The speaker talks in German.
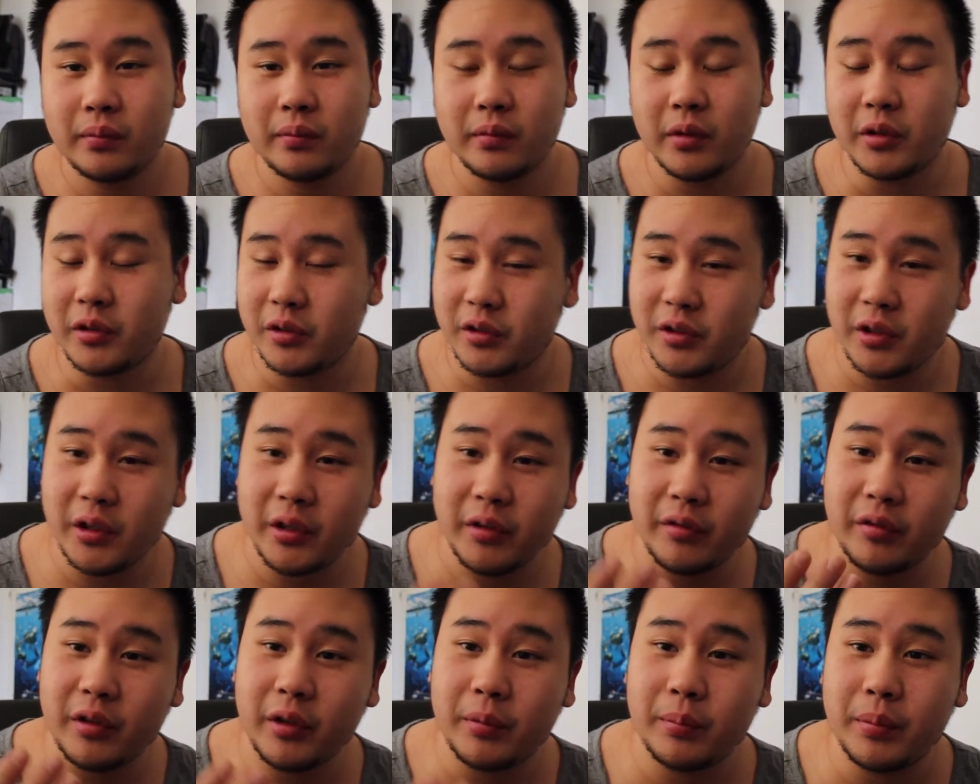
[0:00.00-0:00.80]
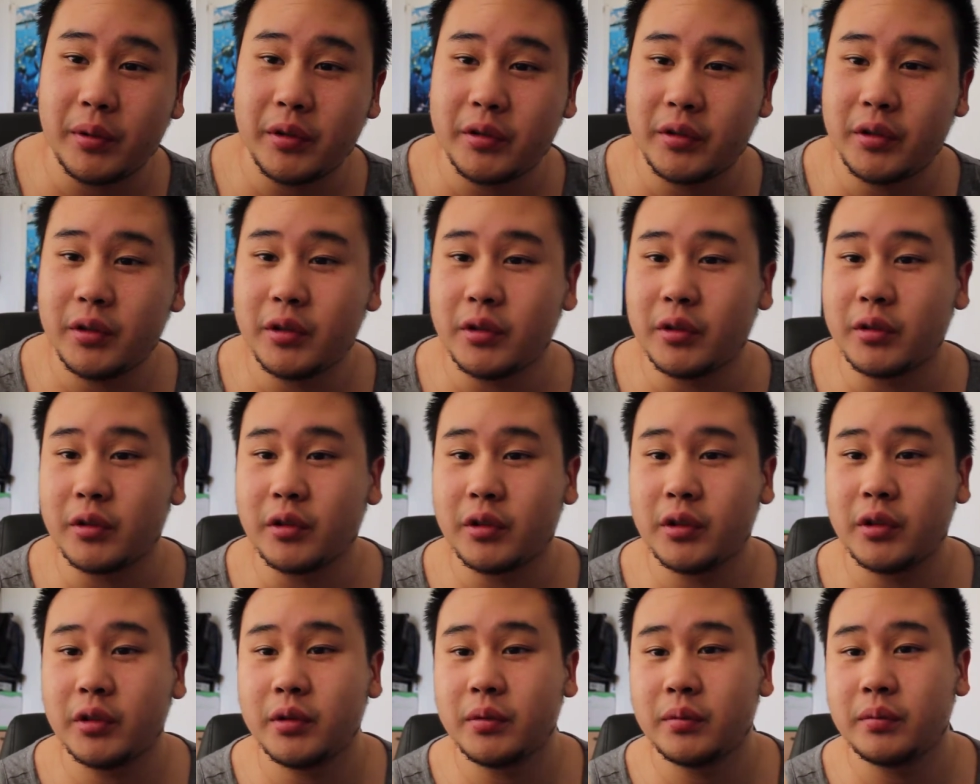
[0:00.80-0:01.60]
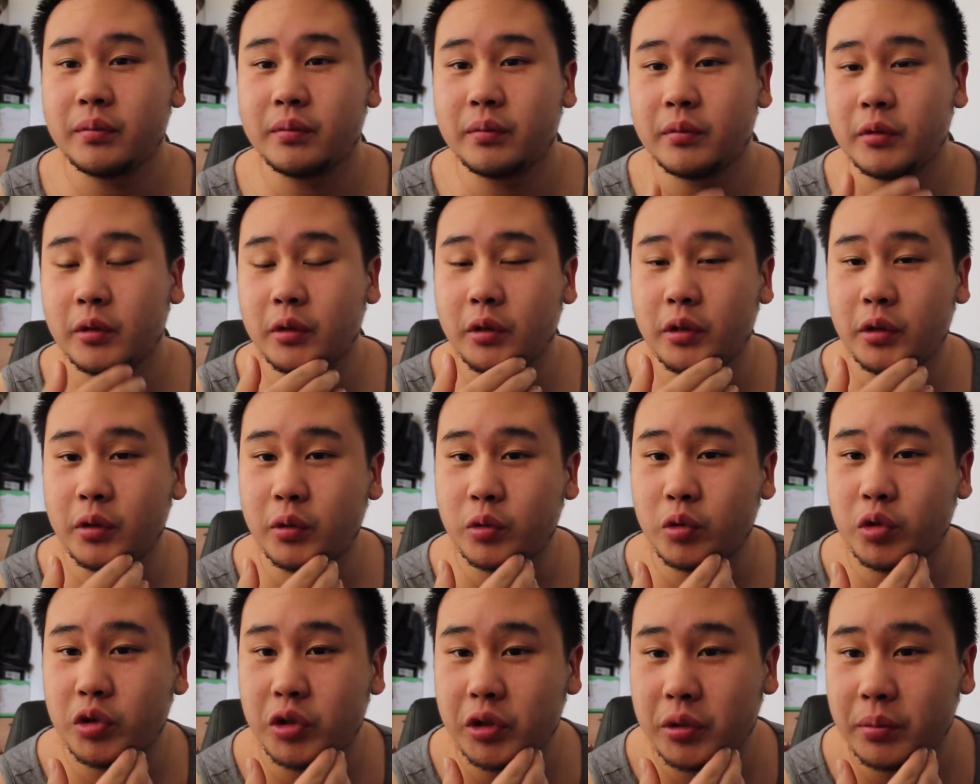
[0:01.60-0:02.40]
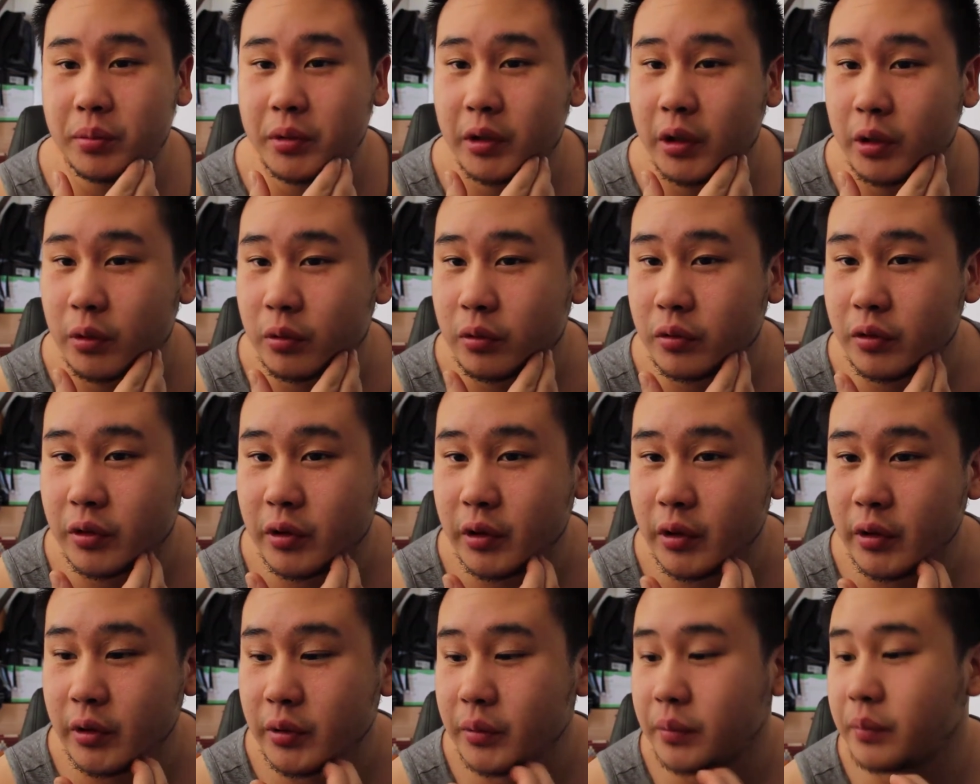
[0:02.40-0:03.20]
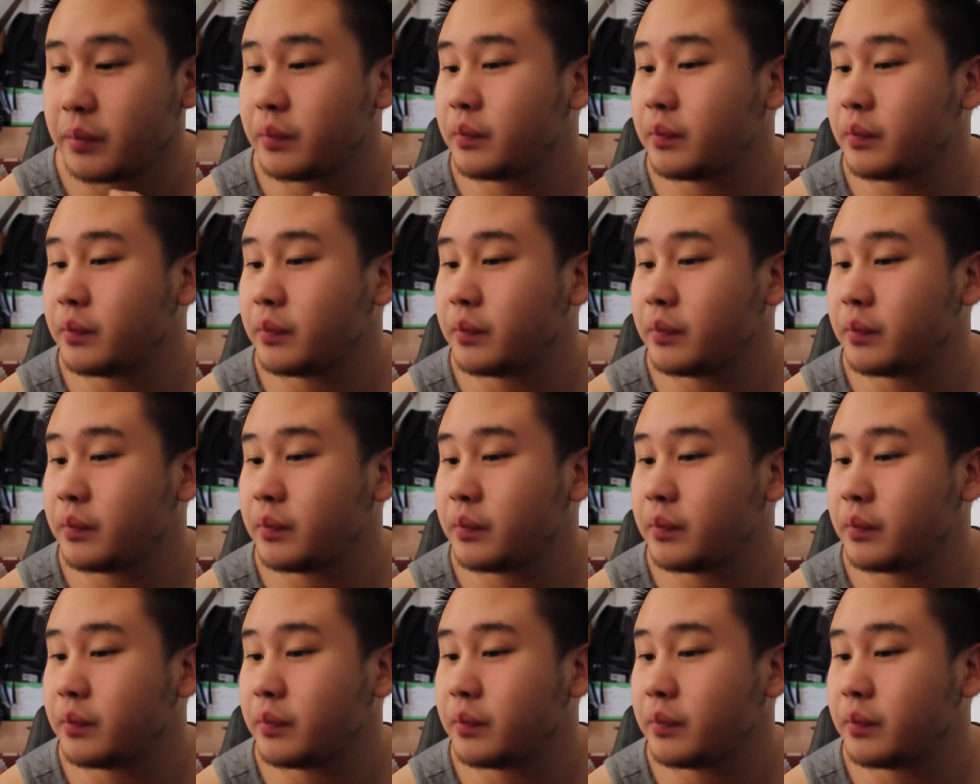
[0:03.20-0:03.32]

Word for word: Es ist einfach passiert, okay? Oh shit, mein Akku ist leer.